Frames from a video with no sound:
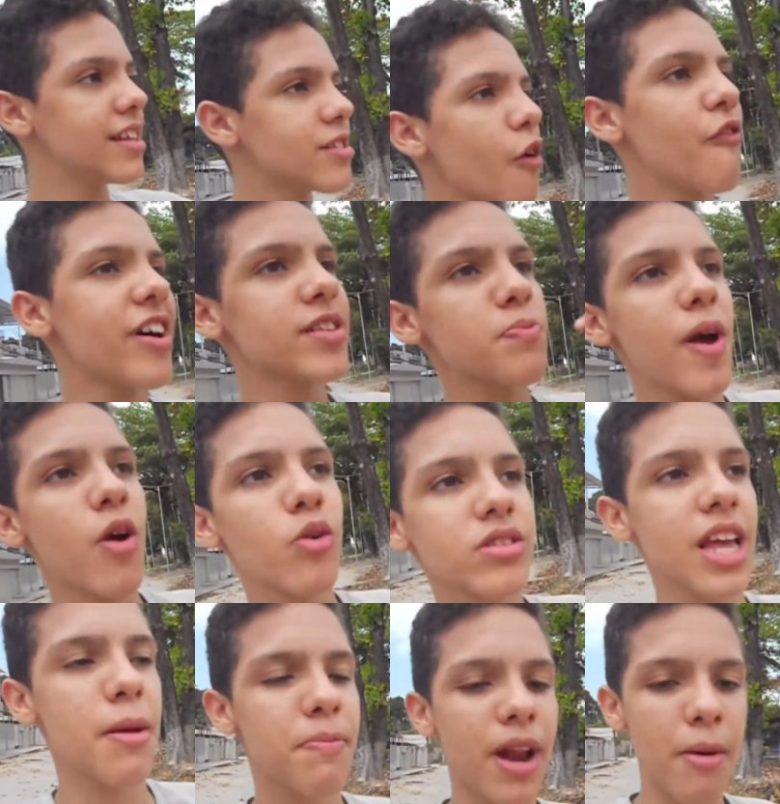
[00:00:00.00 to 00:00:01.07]
Então faça
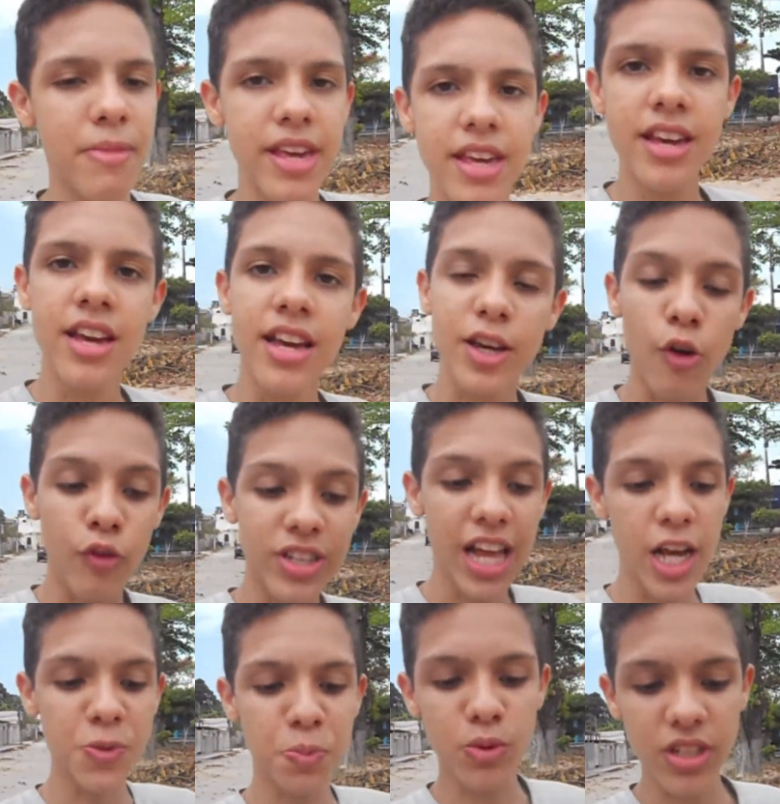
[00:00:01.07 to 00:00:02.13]
pergunta aí pra mim, que eu vou estar tá
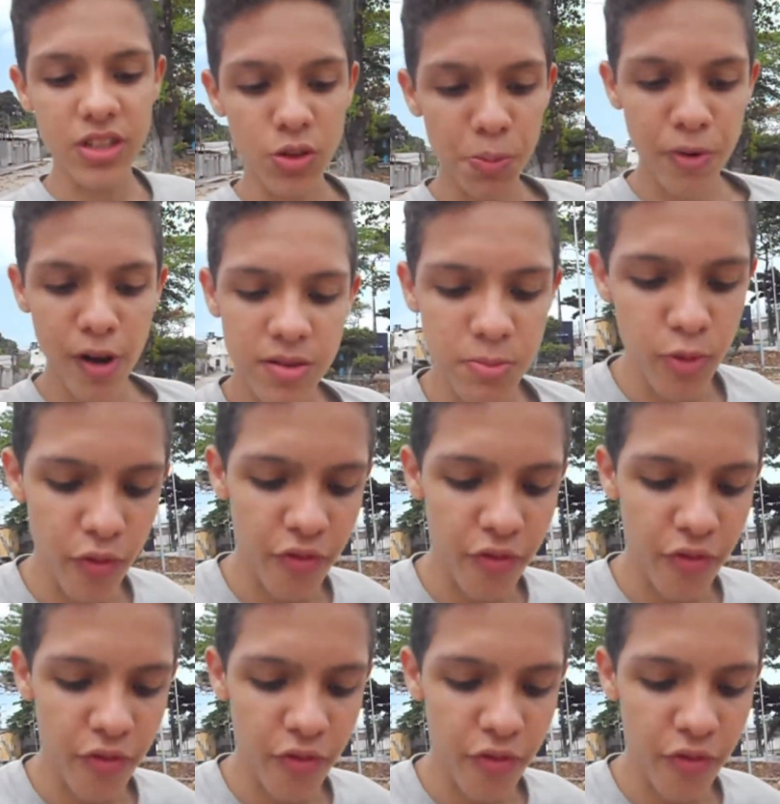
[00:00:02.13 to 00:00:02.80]
respondendo no próximo